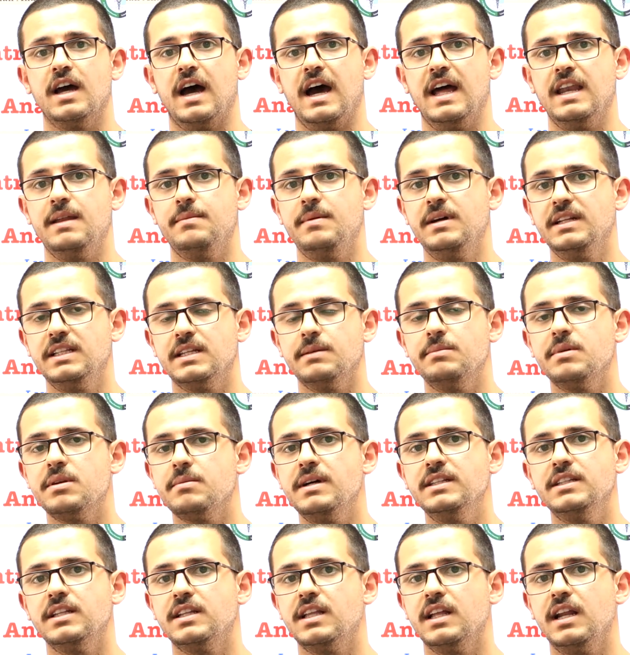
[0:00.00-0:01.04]
انا بعتبر
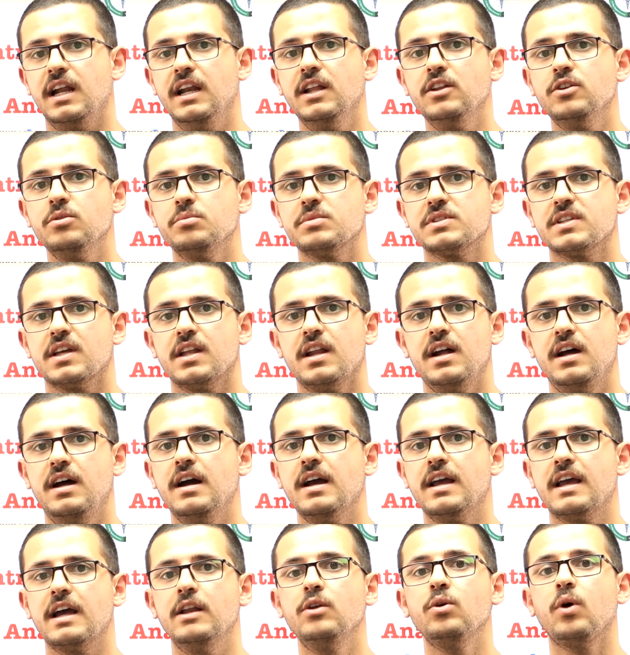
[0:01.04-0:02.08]
ماده الاناتومي صراحه
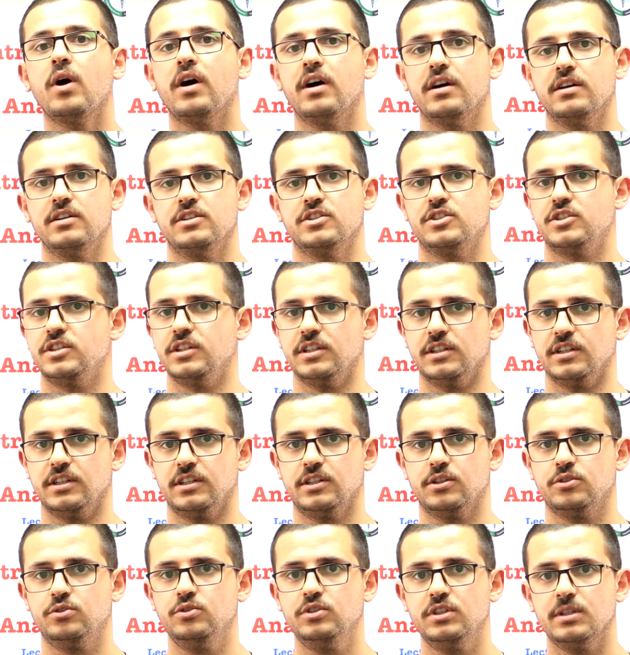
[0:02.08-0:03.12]
كلغه جديده
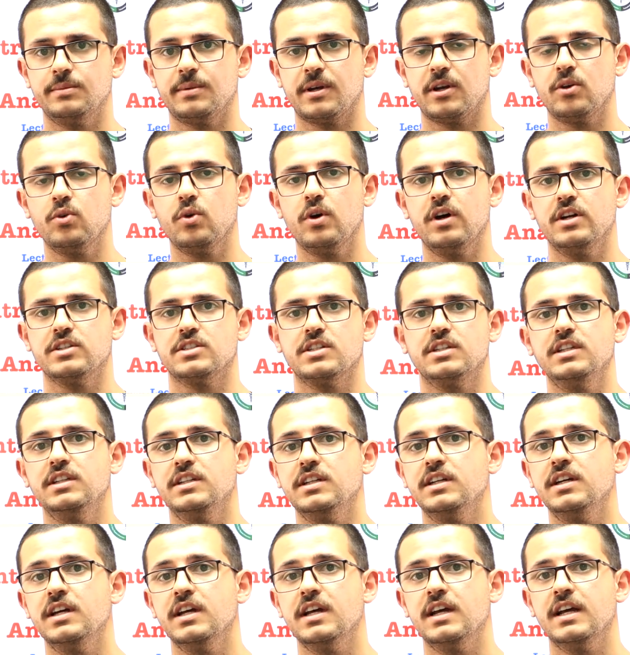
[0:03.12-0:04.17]
هي تعتبر لغه
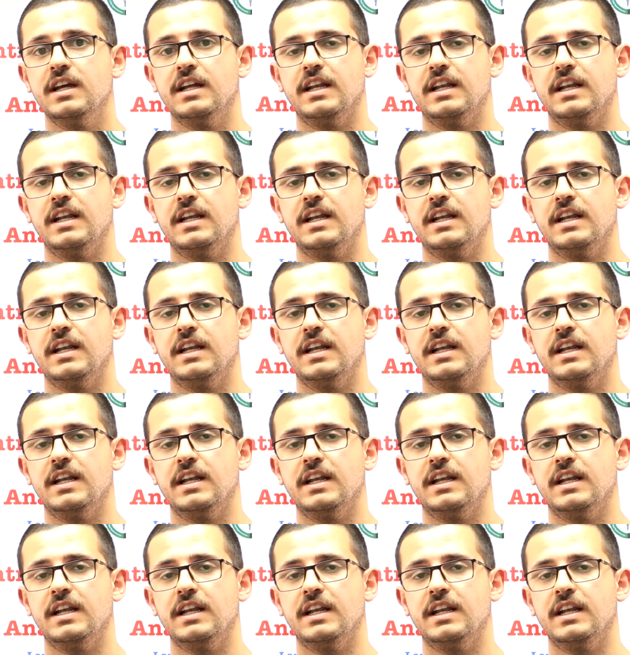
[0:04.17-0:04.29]
جديده